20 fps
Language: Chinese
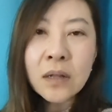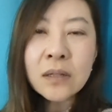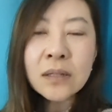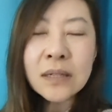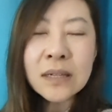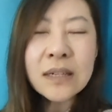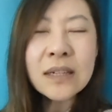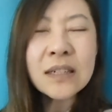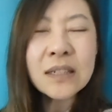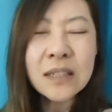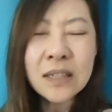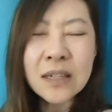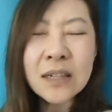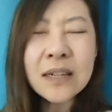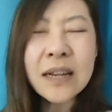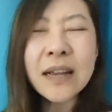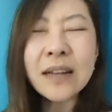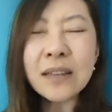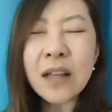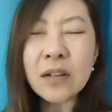其实其实
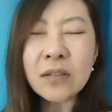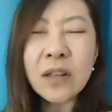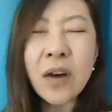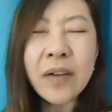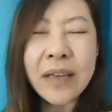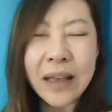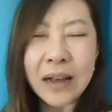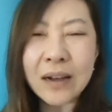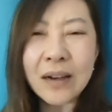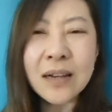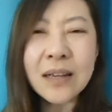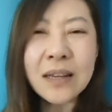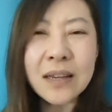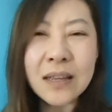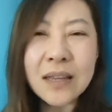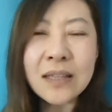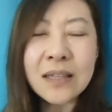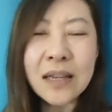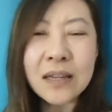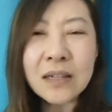这个倒倒也可以
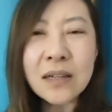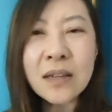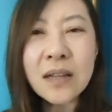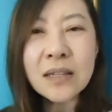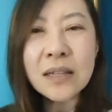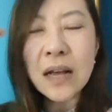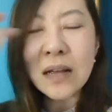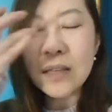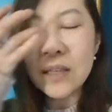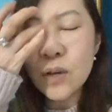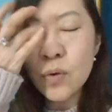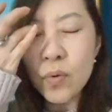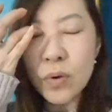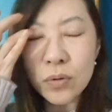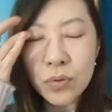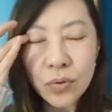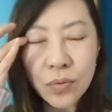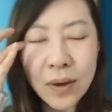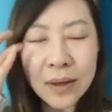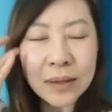理解，真的像英国
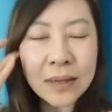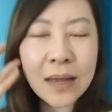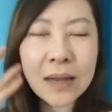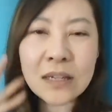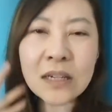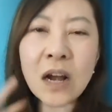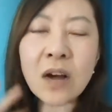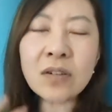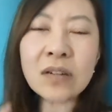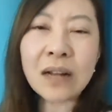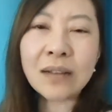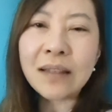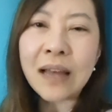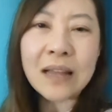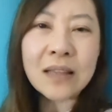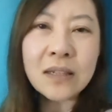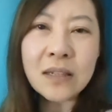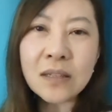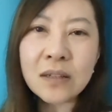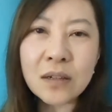女王那样超长
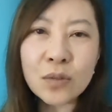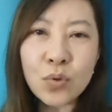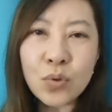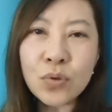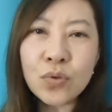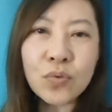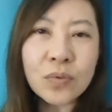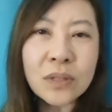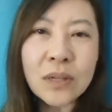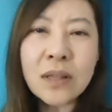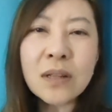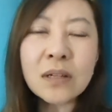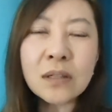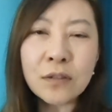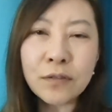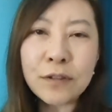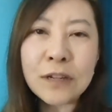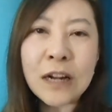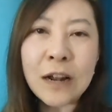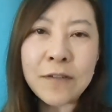待机的君主真的是
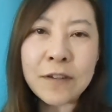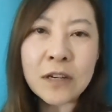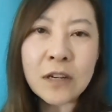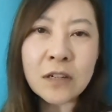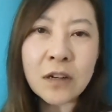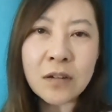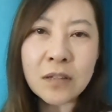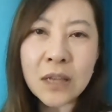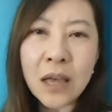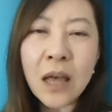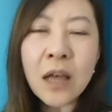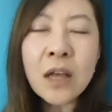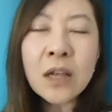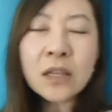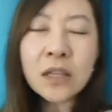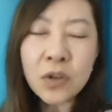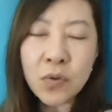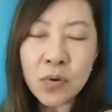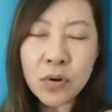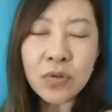非常非常少见。
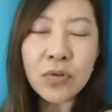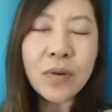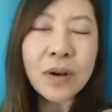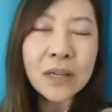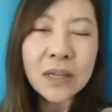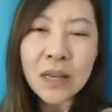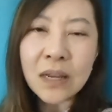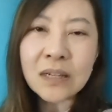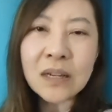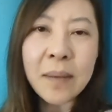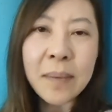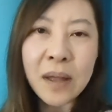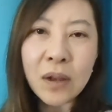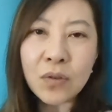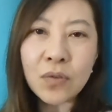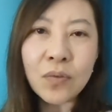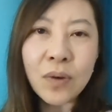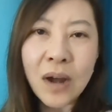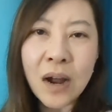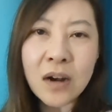英国女王伊丽莎白
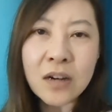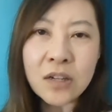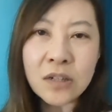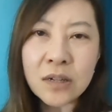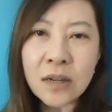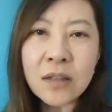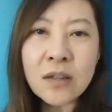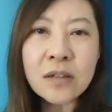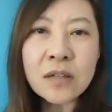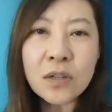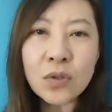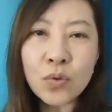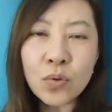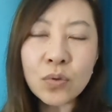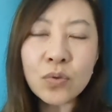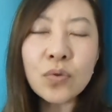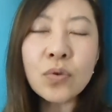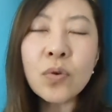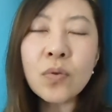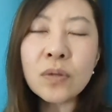女王二是真的是鞠
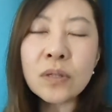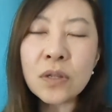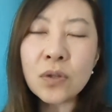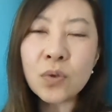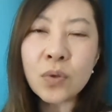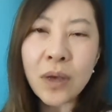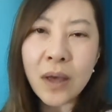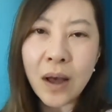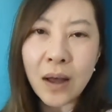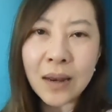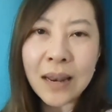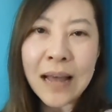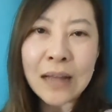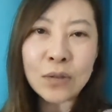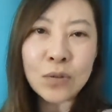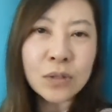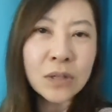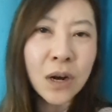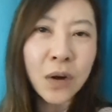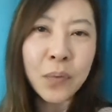鞠躬尽瘁啊，蜡
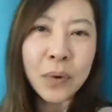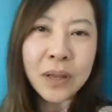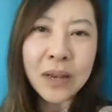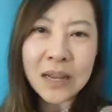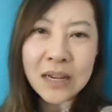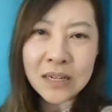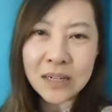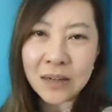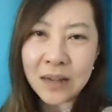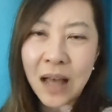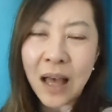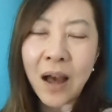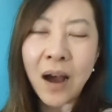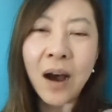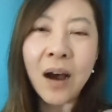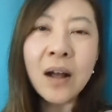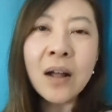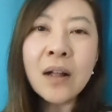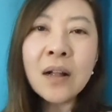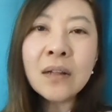炬成灰泪始干
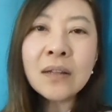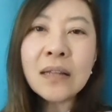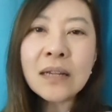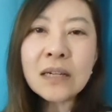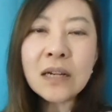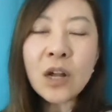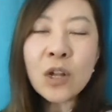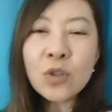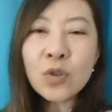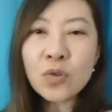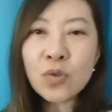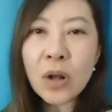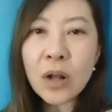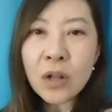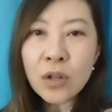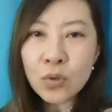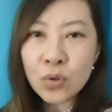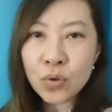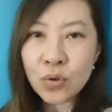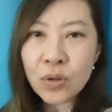啊。但是就是说，
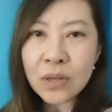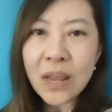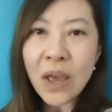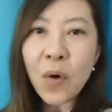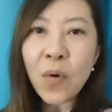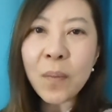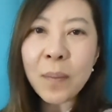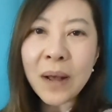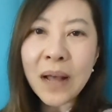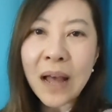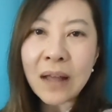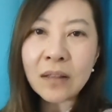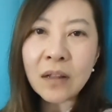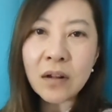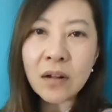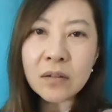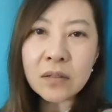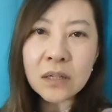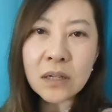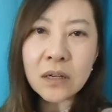去年我们看
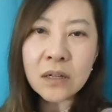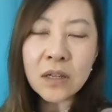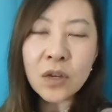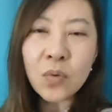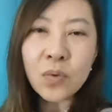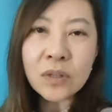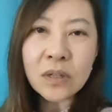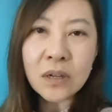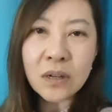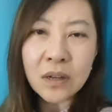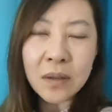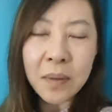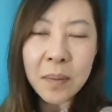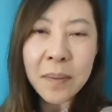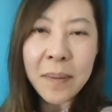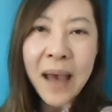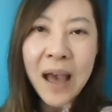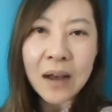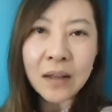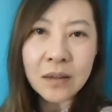到这个英国这个 p a
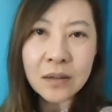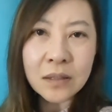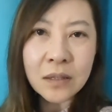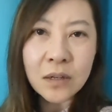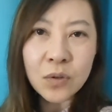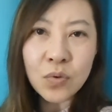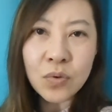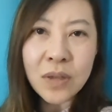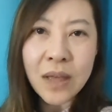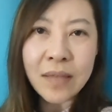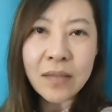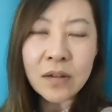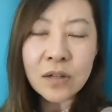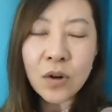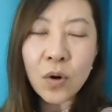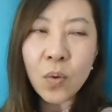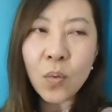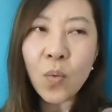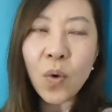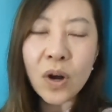帕克的这个预言的时
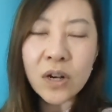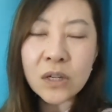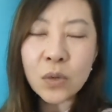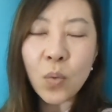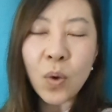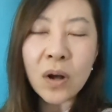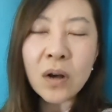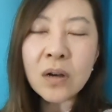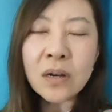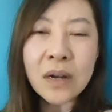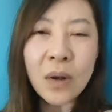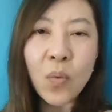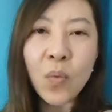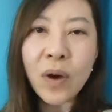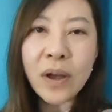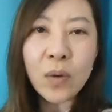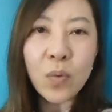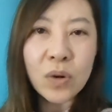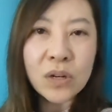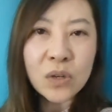候，我是我个人
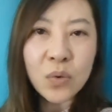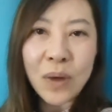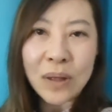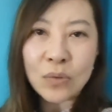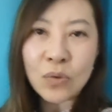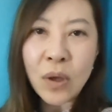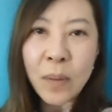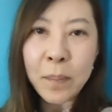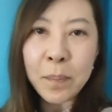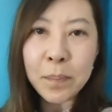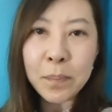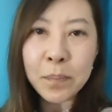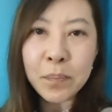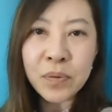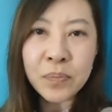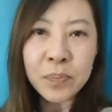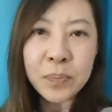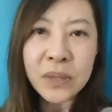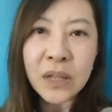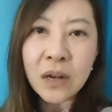我我是完全不
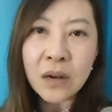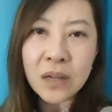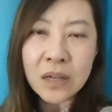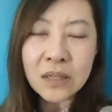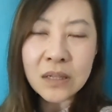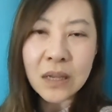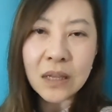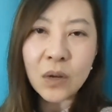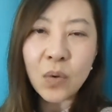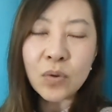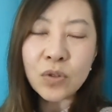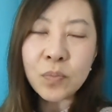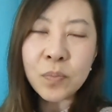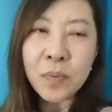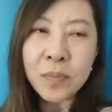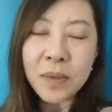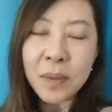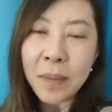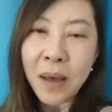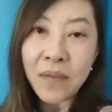不能理解的，我就不
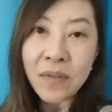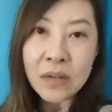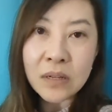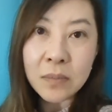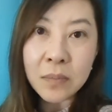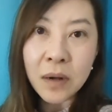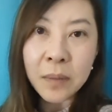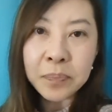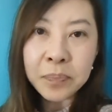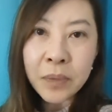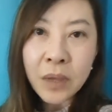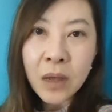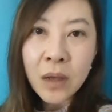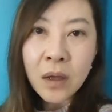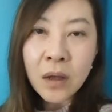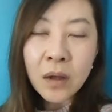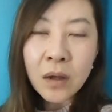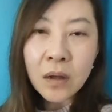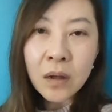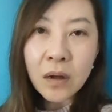明白为什么，
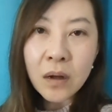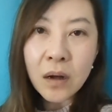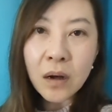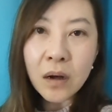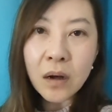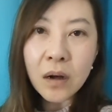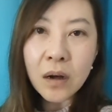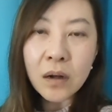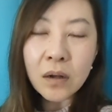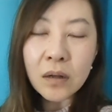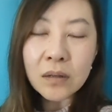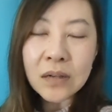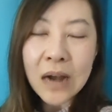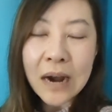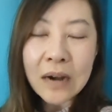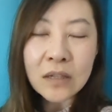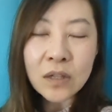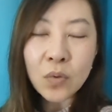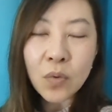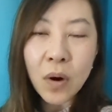呃，查
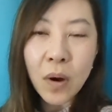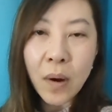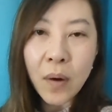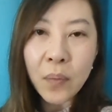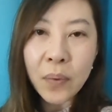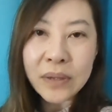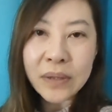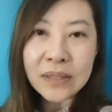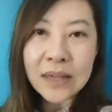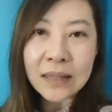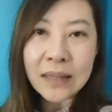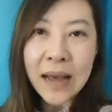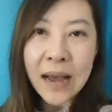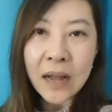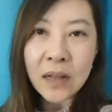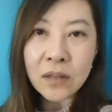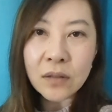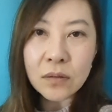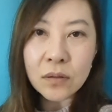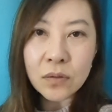尔斯国王会在
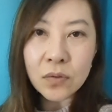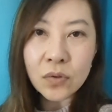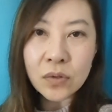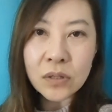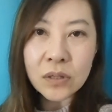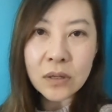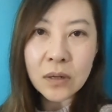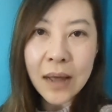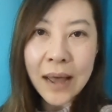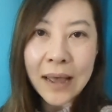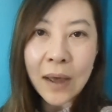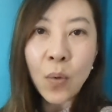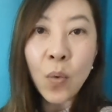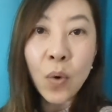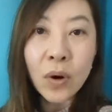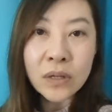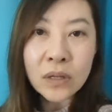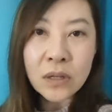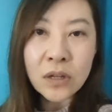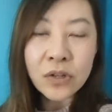他。就是还
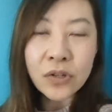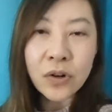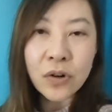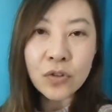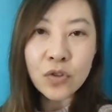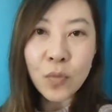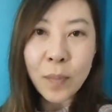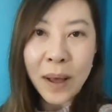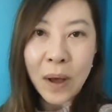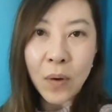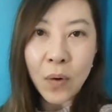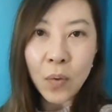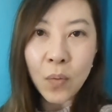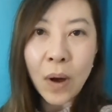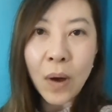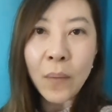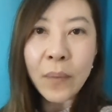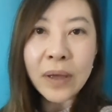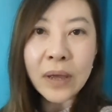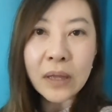活着的时候就把
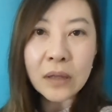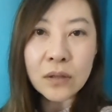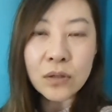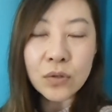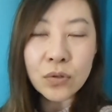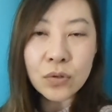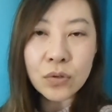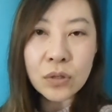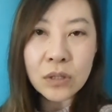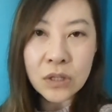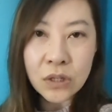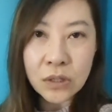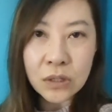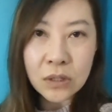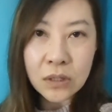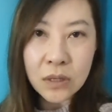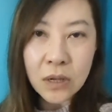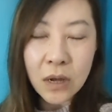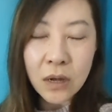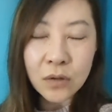王位继
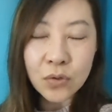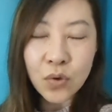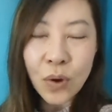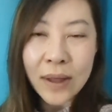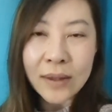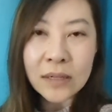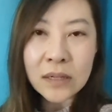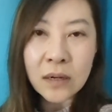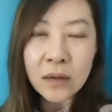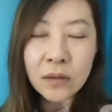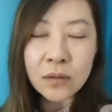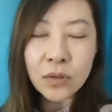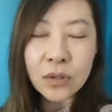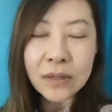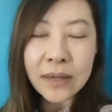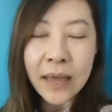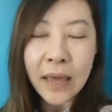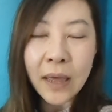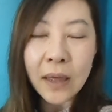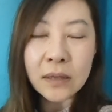呃传承
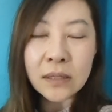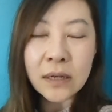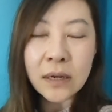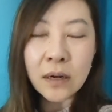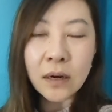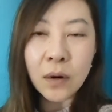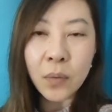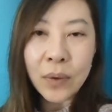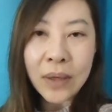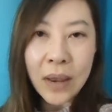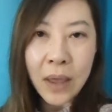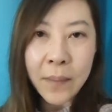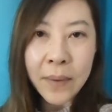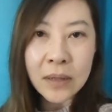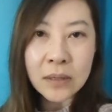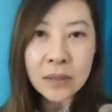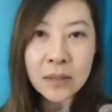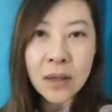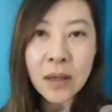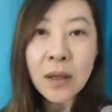给这个威廉
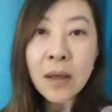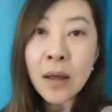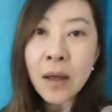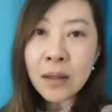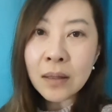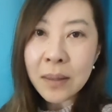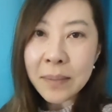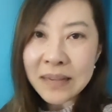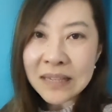王子。那